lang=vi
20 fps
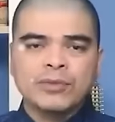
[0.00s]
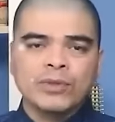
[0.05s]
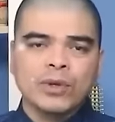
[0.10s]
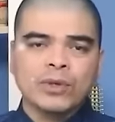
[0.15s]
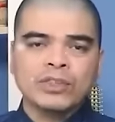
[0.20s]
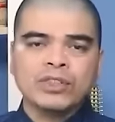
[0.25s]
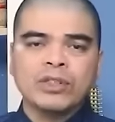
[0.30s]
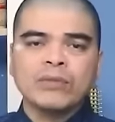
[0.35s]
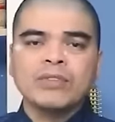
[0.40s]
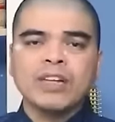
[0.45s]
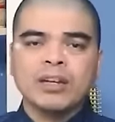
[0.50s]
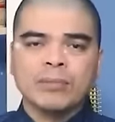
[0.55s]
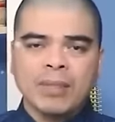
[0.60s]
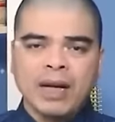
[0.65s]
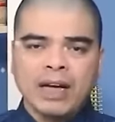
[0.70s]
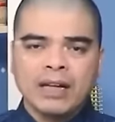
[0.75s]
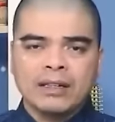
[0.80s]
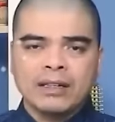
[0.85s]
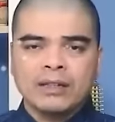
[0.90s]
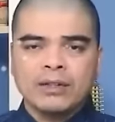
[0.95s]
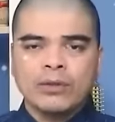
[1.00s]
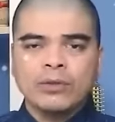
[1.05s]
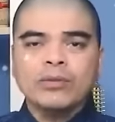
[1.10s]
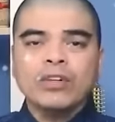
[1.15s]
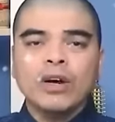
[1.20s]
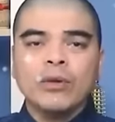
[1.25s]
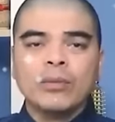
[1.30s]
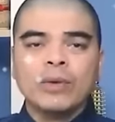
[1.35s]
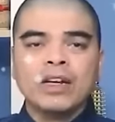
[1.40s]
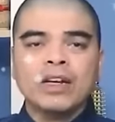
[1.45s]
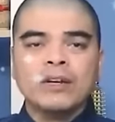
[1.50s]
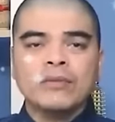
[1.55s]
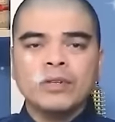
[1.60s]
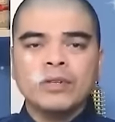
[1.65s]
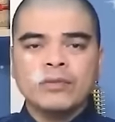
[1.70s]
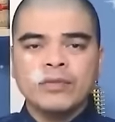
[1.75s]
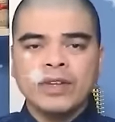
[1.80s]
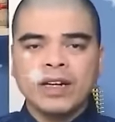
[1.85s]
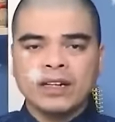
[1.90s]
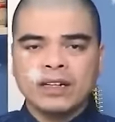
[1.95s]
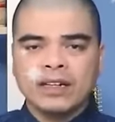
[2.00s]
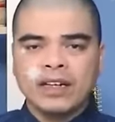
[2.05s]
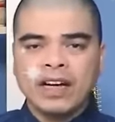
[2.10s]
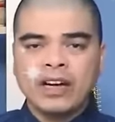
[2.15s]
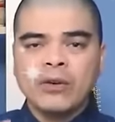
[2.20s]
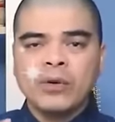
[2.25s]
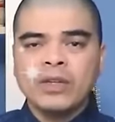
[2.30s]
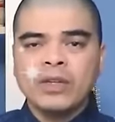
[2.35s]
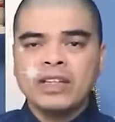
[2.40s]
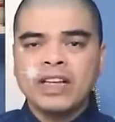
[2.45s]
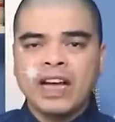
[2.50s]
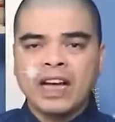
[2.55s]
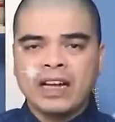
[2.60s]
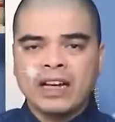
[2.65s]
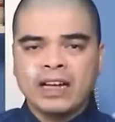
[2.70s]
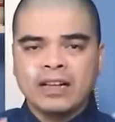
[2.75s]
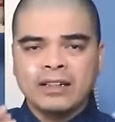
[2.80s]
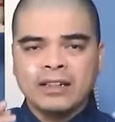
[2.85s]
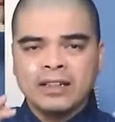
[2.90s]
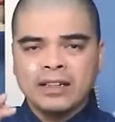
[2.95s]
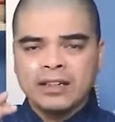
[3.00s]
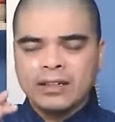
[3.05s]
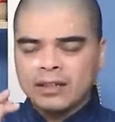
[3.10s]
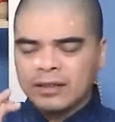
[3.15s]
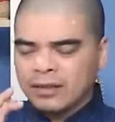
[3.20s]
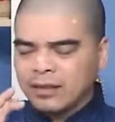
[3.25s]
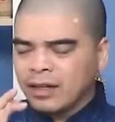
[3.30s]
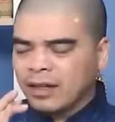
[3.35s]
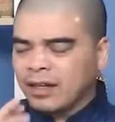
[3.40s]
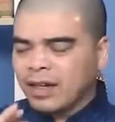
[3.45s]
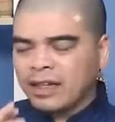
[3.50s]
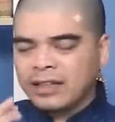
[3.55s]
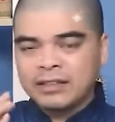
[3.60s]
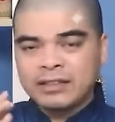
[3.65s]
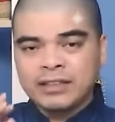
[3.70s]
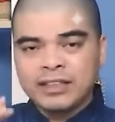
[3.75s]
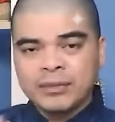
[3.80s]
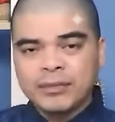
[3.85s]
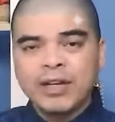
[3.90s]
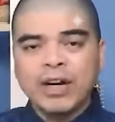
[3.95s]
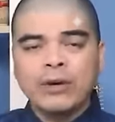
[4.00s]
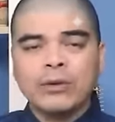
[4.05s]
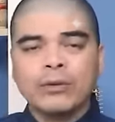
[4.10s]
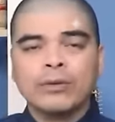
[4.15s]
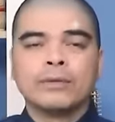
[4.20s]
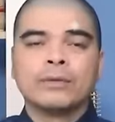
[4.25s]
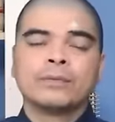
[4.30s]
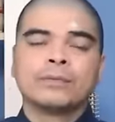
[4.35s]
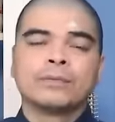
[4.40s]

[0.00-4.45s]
làm tổ trong nhà bạn cũng đồng nghĩa với việc là ngôi nhà là nơi đất lành chim đậu.